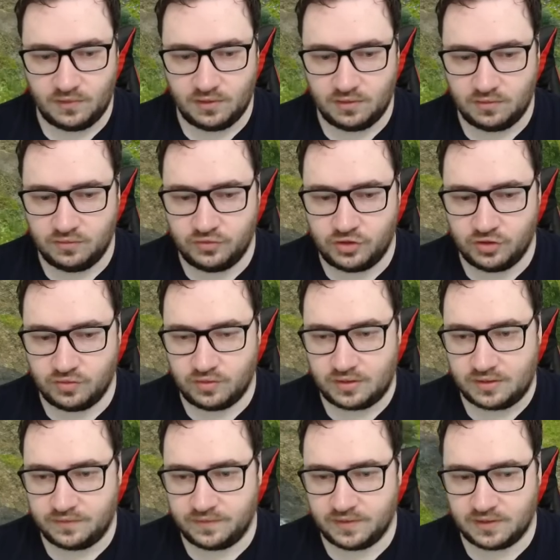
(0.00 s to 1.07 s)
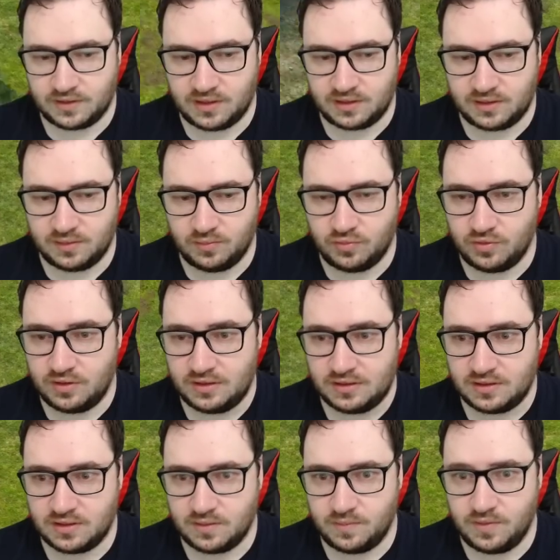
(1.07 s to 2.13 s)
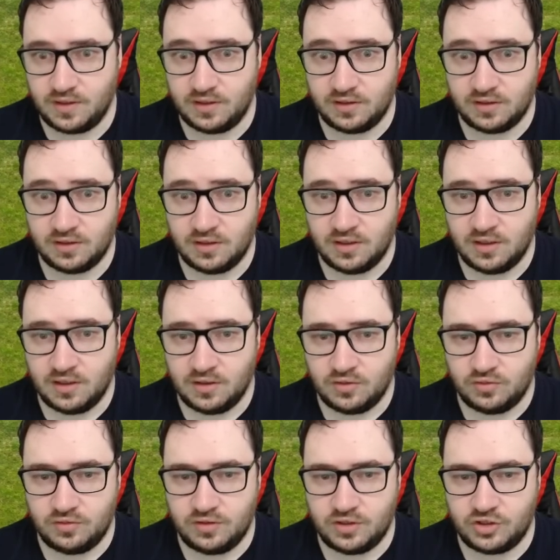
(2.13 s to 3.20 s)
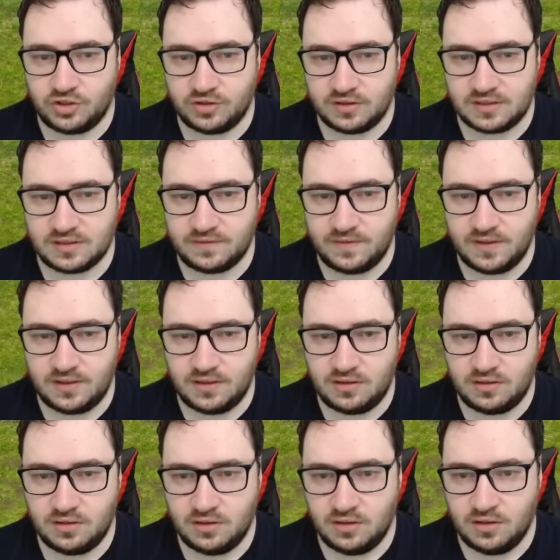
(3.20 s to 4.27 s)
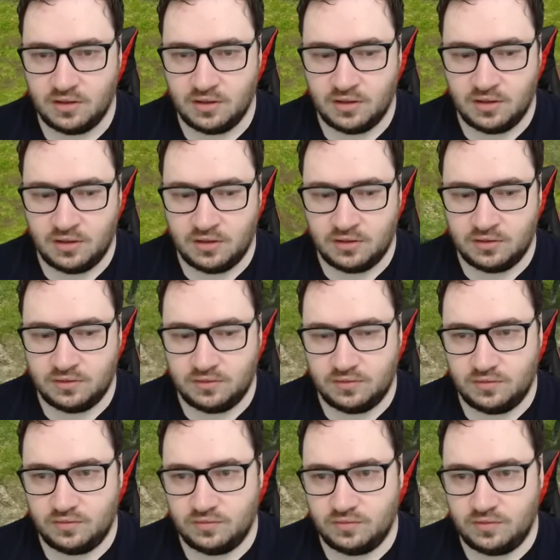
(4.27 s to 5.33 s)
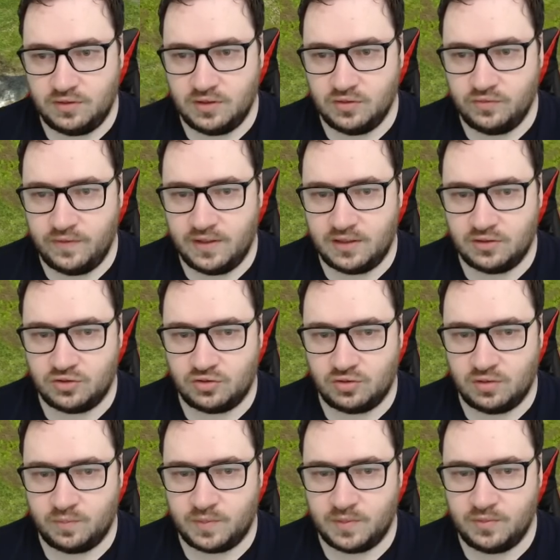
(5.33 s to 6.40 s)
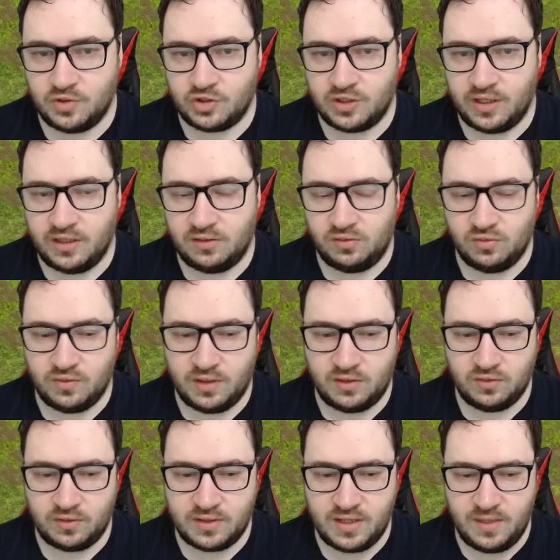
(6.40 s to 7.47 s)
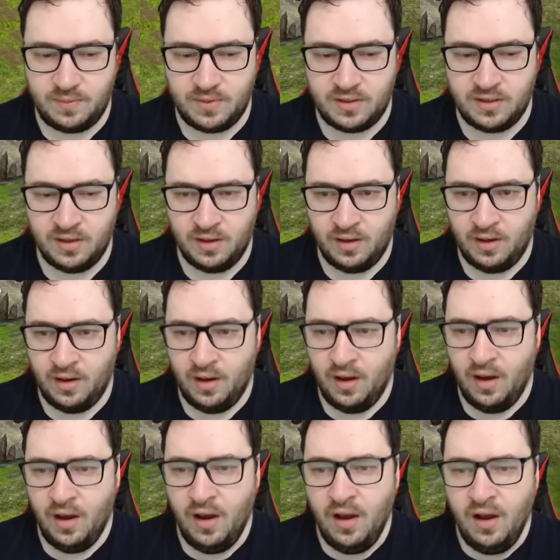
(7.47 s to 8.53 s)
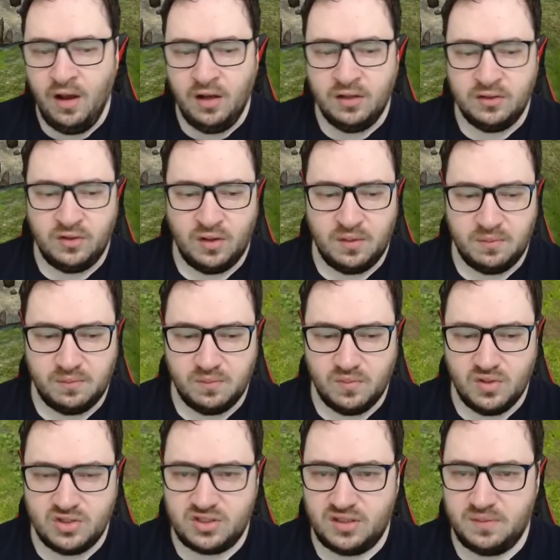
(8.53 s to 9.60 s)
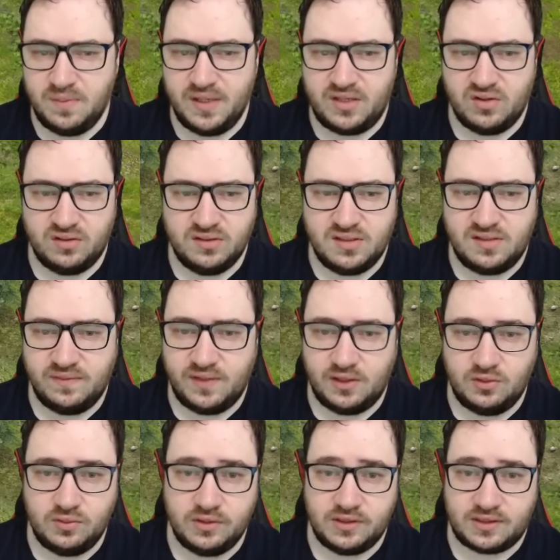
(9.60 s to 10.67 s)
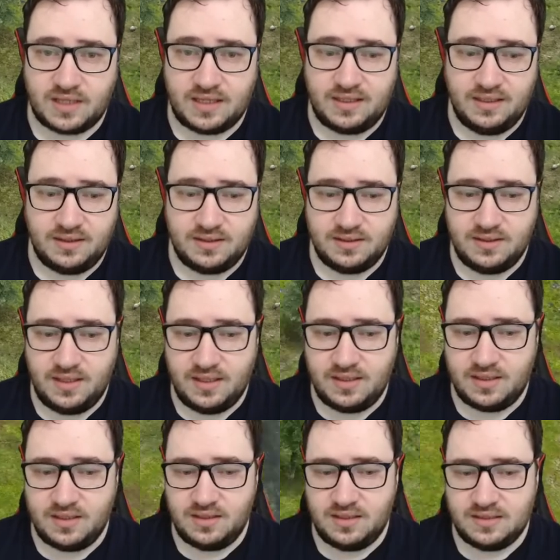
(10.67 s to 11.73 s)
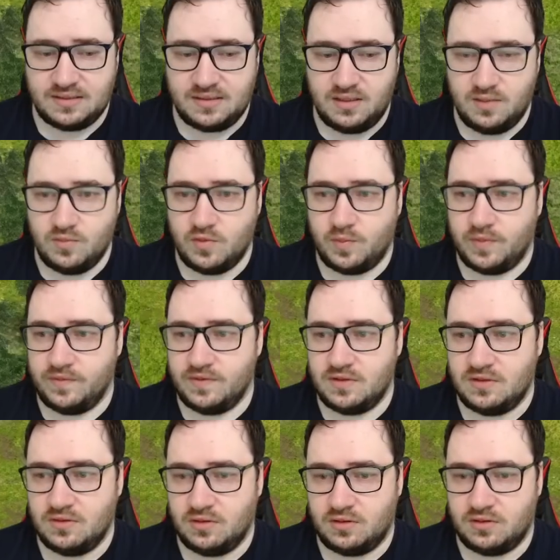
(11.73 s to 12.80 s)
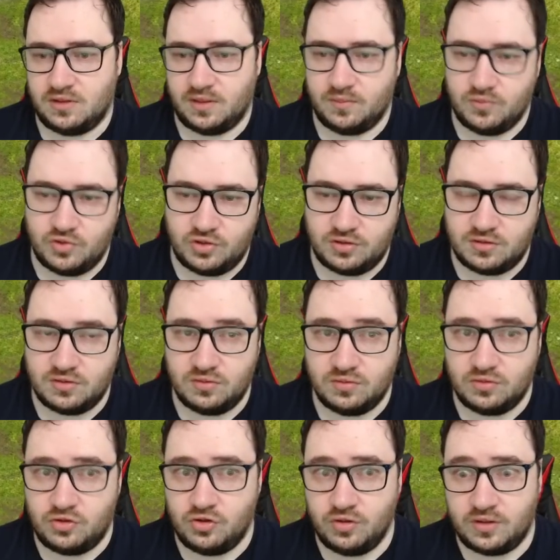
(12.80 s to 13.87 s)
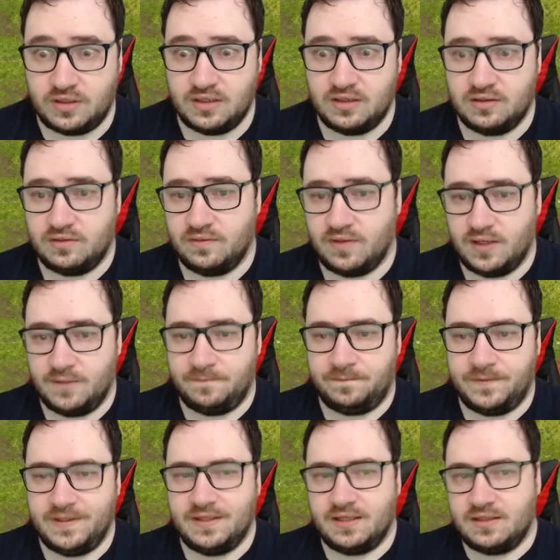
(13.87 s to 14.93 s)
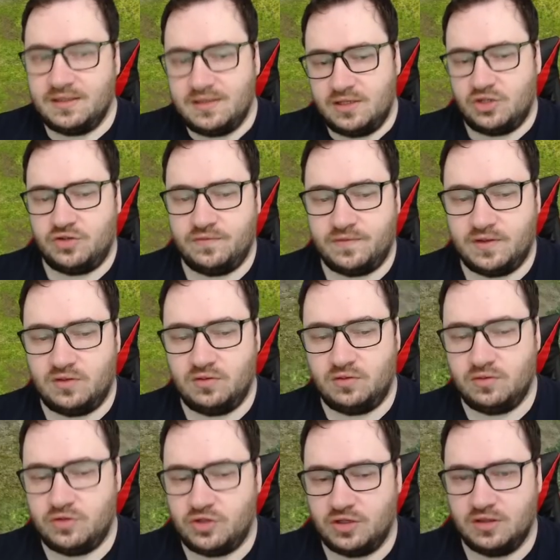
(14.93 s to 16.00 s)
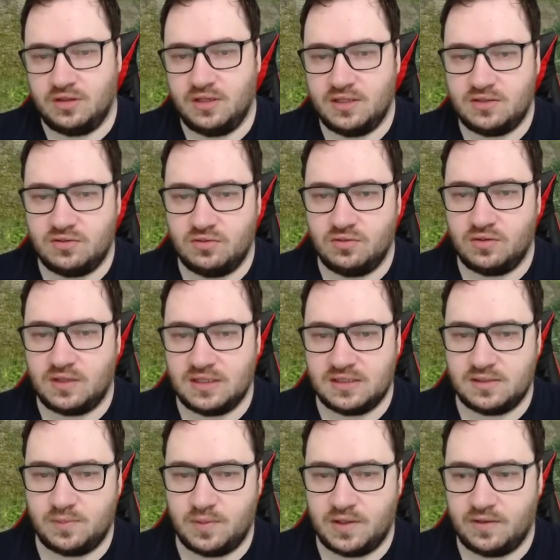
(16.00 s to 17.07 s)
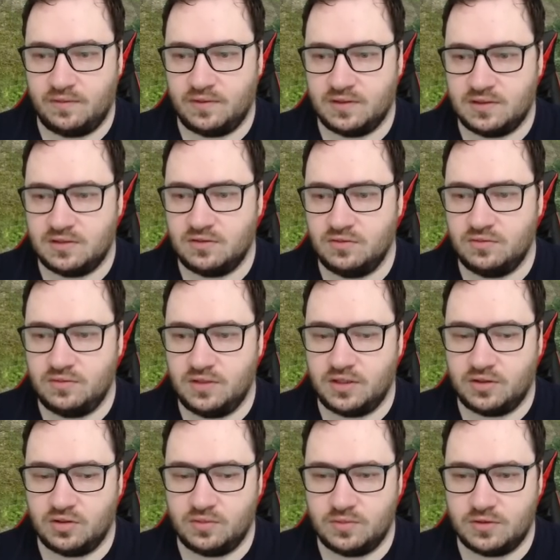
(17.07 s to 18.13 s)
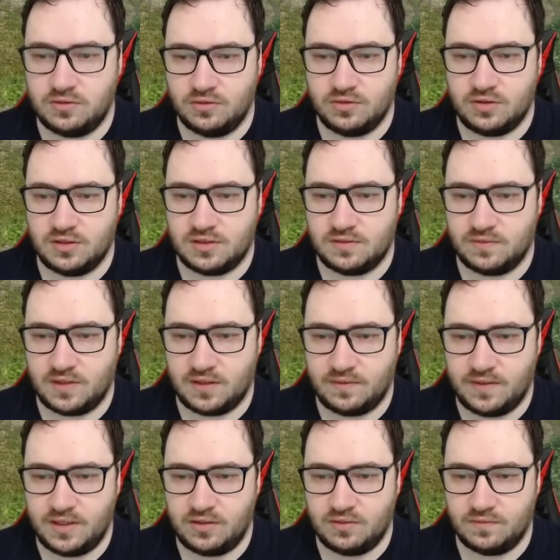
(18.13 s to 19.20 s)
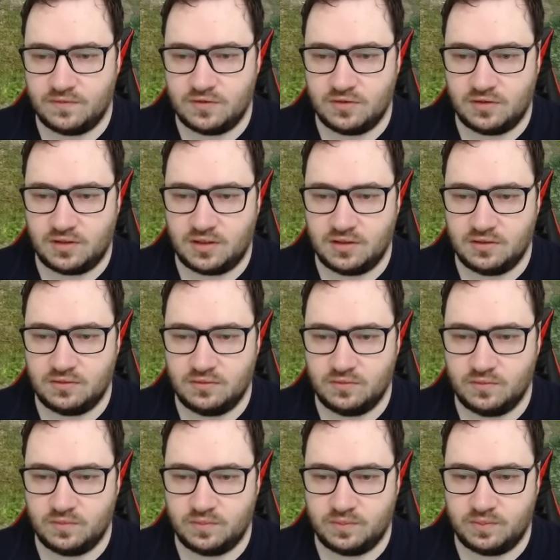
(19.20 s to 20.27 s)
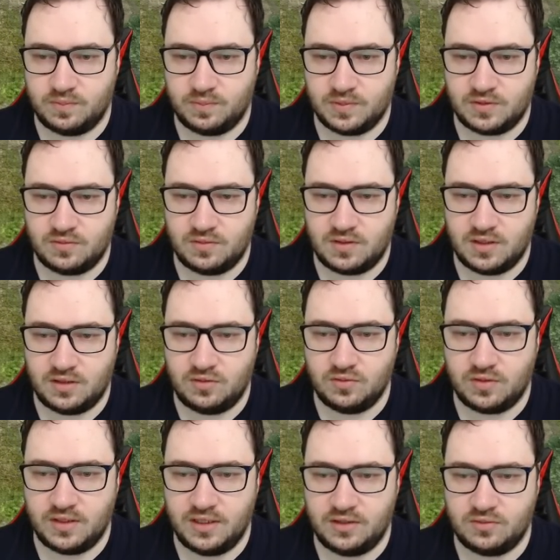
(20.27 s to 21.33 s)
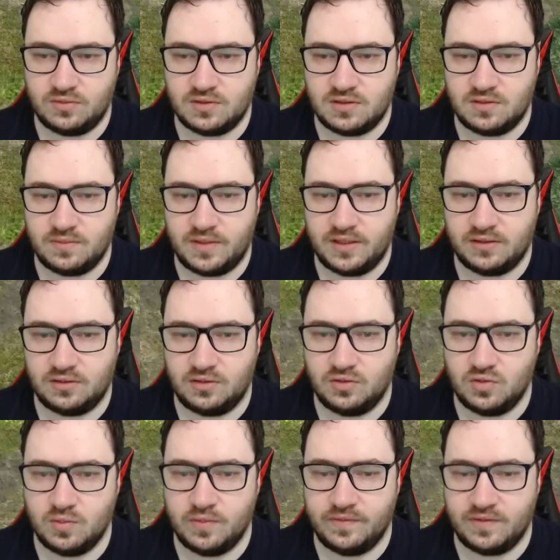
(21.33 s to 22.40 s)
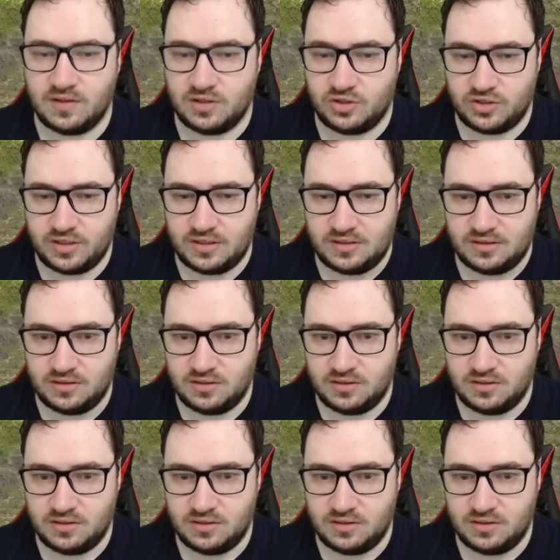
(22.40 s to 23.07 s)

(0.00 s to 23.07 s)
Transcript: Куча орков, это как-то более стабильно. Он решил разведать ну, не уверен, что он помешает Нуаду крипить. Ну, может быть, он сворует какие-то деньги, если ему повезет. Там, может, сундучок или два. Иногда даже в одной точке три сундука спаунится. Ну, не кром сложно своровать, он все-таки, ну, по сути, одну клетку занимает, грубо выражаясь.